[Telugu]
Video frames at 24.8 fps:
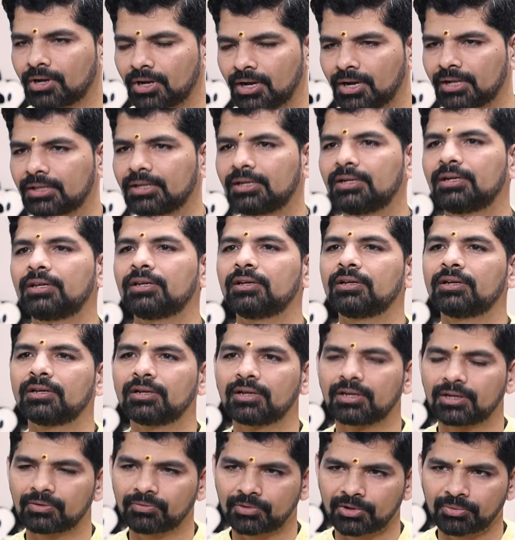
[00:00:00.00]
ఒక
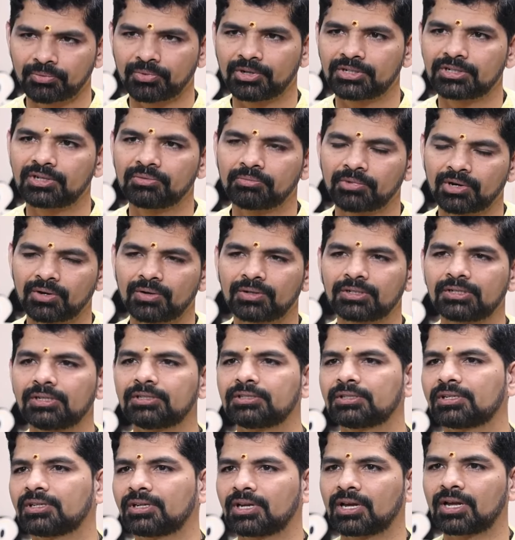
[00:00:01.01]
ఆథెంటిక్గా ఇన్ఫర్మేషన్ మహర్షులు
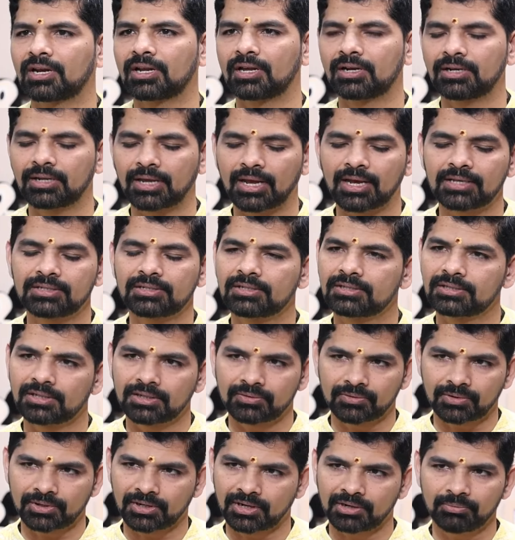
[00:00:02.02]
ఇచ్చిన జ్ఞానాన్ని యాజ్
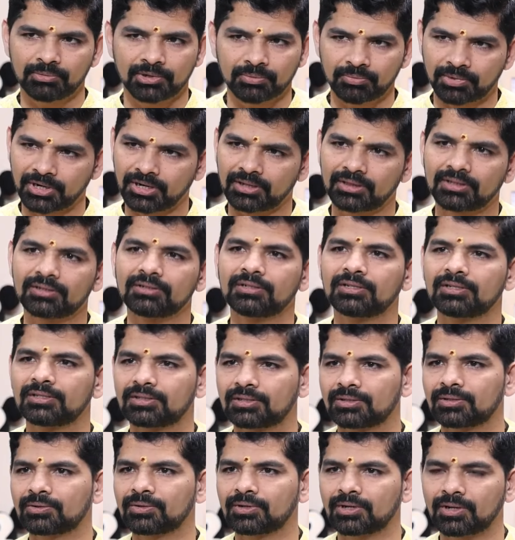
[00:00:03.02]
టీజ్గా ఇవ్వడానికి మేము ప్రయత్నం
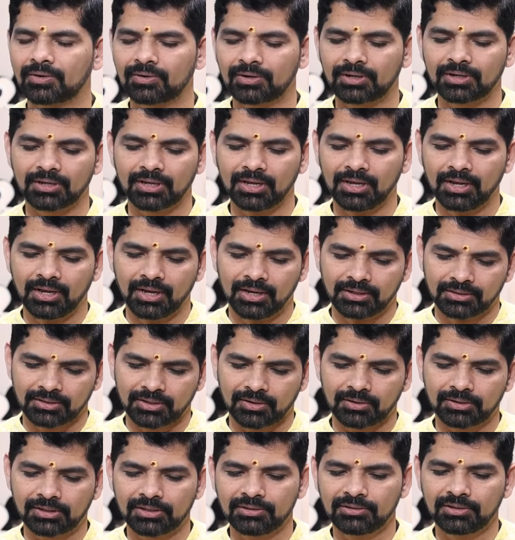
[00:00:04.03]
చేస్తూ ఉన్నామండి
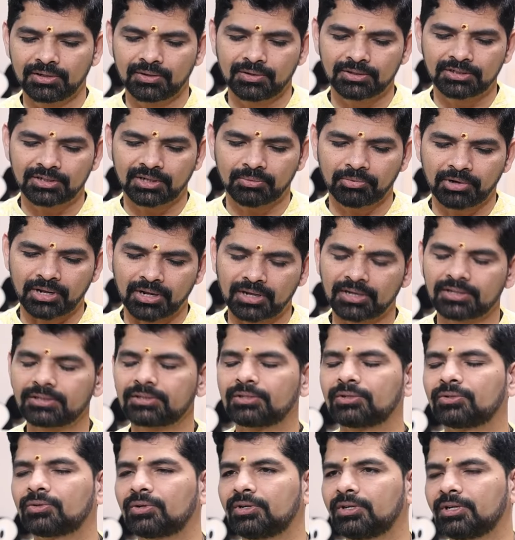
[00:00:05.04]
తర్వాత ఇందులో వచ్చేటప్పుడు
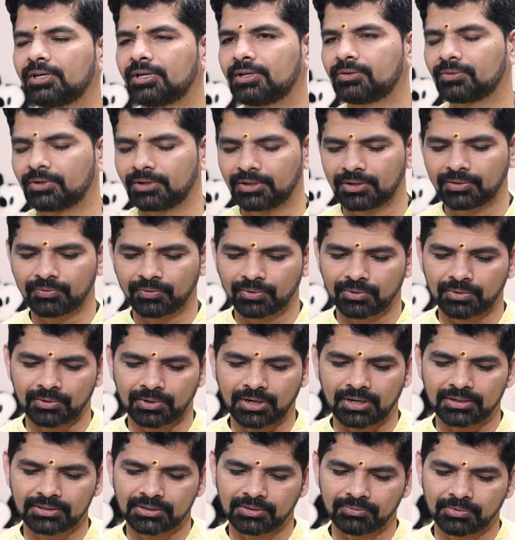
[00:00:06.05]
ఆగస్టు ట్వంటీ ట్వంటీ ఫోర్
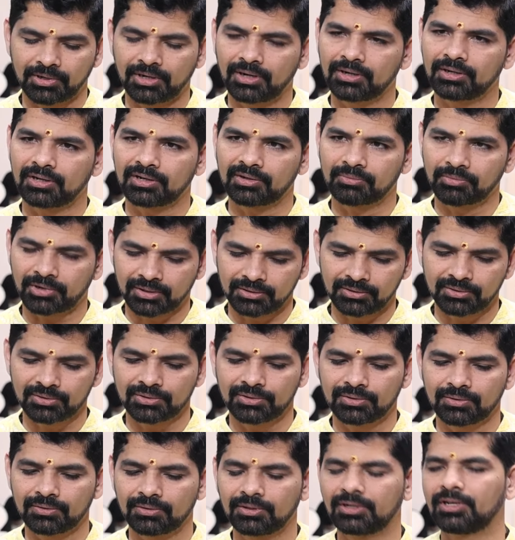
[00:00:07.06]
రాశి ఫలాలు కనుక మనం
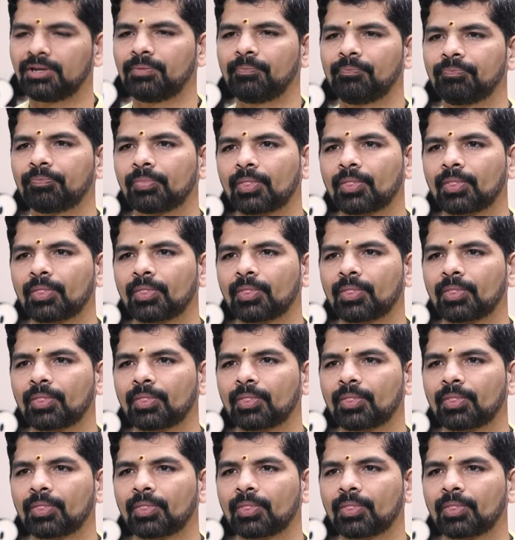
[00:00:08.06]
చూసుకుంటే